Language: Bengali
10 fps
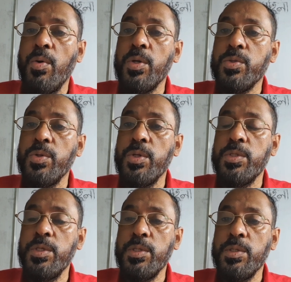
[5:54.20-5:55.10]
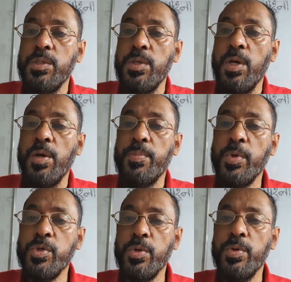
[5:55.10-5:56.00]
অর্থনৈতিক
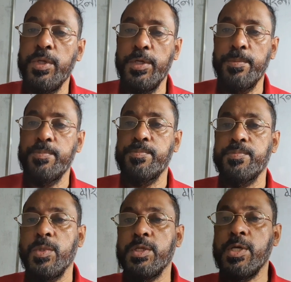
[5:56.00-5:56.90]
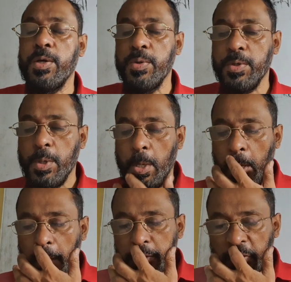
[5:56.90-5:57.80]
প্রসঙ্গ নিয়ে যা হোক
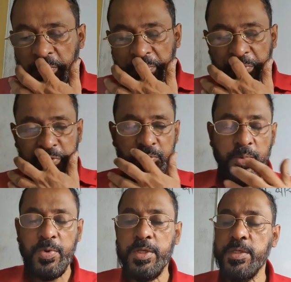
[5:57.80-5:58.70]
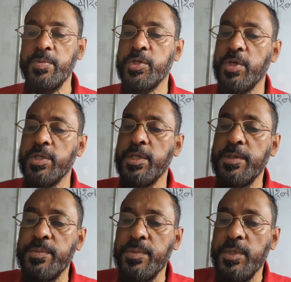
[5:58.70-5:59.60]
সর্বপ্রথমে আমরা যে বিষয়টি
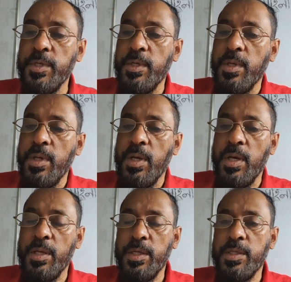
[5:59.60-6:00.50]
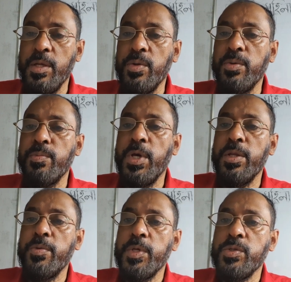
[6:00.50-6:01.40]
নির্ধারণ বা
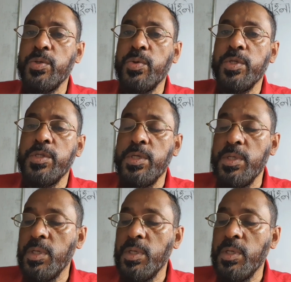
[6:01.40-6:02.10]
নির্বাচন করেছি